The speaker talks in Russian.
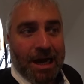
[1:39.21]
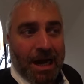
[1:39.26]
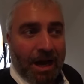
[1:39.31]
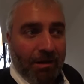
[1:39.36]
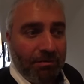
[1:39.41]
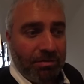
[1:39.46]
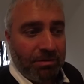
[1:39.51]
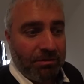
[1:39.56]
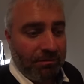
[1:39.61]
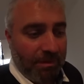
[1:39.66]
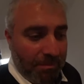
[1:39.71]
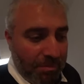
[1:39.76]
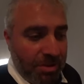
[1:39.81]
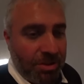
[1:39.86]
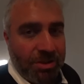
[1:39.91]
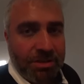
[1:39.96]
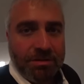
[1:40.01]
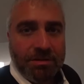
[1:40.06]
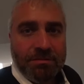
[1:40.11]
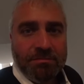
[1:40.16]
А вот в
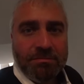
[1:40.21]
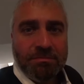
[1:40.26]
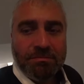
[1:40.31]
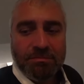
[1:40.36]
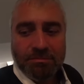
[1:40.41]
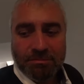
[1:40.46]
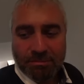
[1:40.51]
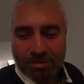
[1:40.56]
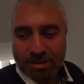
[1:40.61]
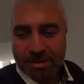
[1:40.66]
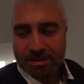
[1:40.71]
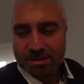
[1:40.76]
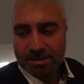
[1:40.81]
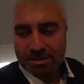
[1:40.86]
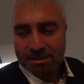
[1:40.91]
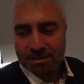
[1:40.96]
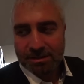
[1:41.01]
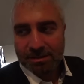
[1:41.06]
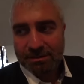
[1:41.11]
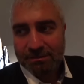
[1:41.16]
обычной
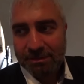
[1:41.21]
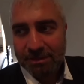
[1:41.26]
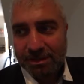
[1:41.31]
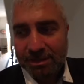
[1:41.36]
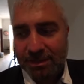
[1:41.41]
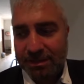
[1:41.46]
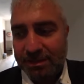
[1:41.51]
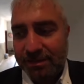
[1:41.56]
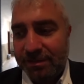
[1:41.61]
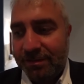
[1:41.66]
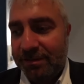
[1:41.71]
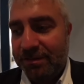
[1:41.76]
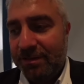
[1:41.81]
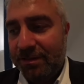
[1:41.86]
турецкой квартире